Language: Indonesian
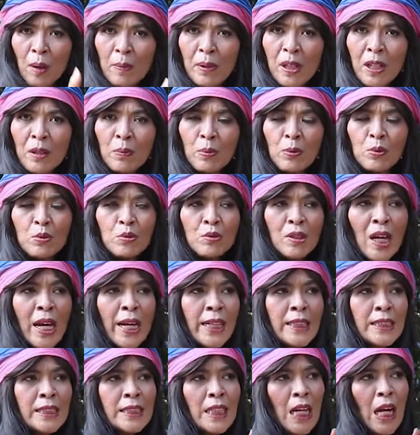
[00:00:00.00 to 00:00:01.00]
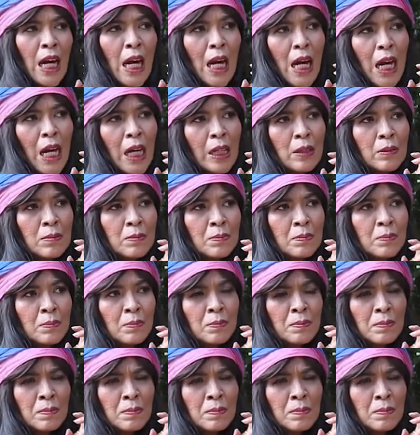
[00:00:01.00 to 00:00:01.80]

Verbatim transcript: ngambil keputusan, jangan